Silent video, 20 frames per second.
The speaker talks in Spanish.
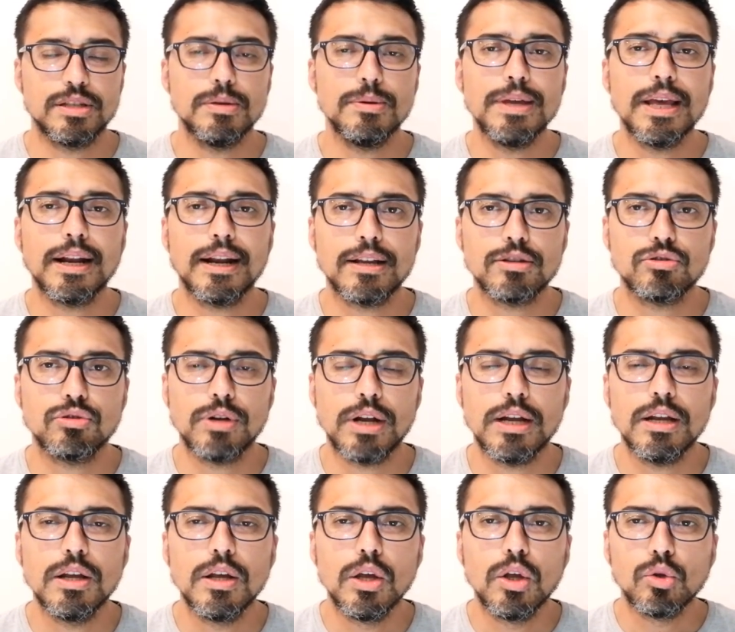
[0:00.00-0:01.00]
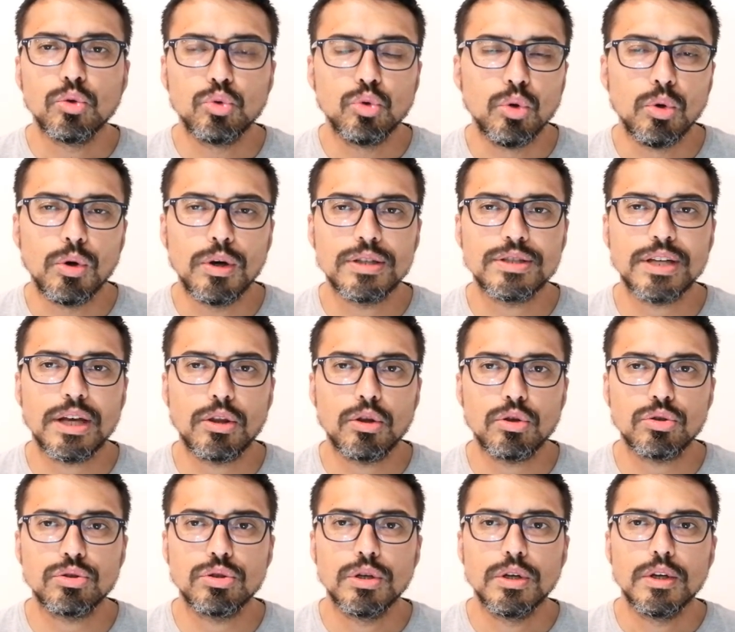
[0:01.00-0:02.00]
Si bien Nacional tuvo esas
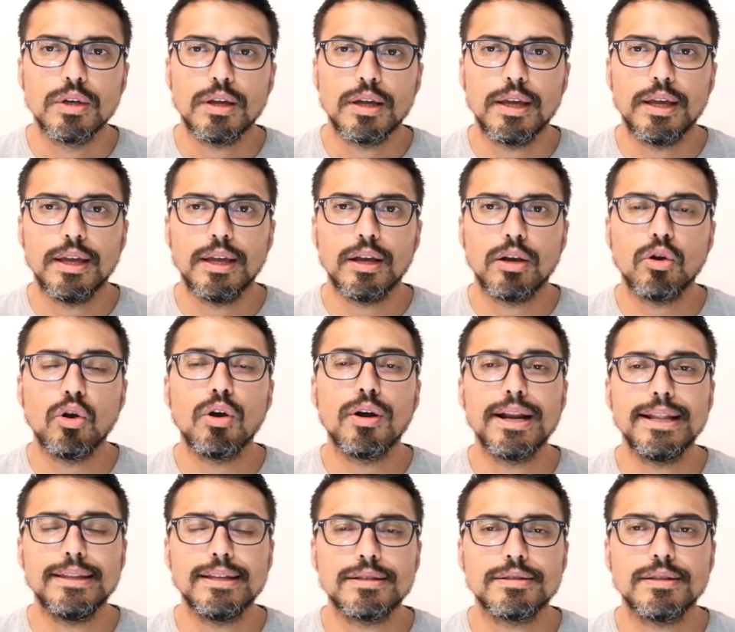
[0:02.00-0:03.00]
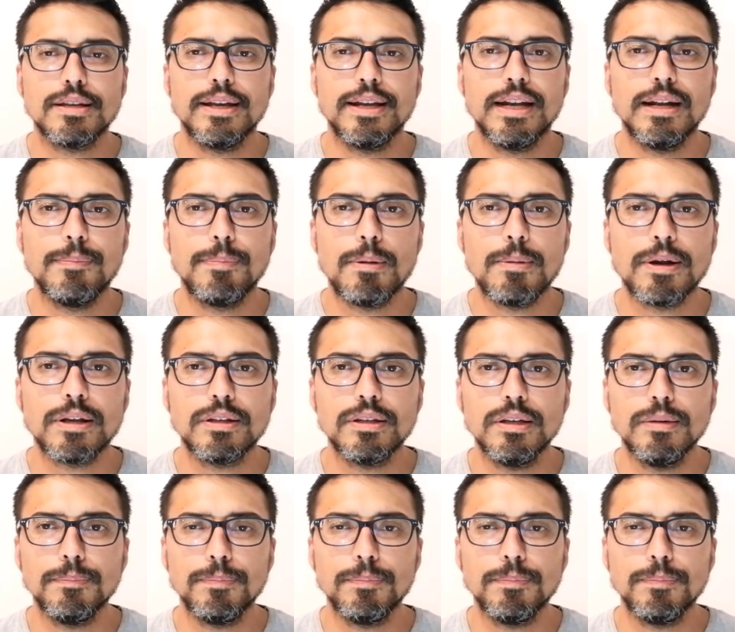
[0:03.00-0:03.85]
dos eh, concretas en el primer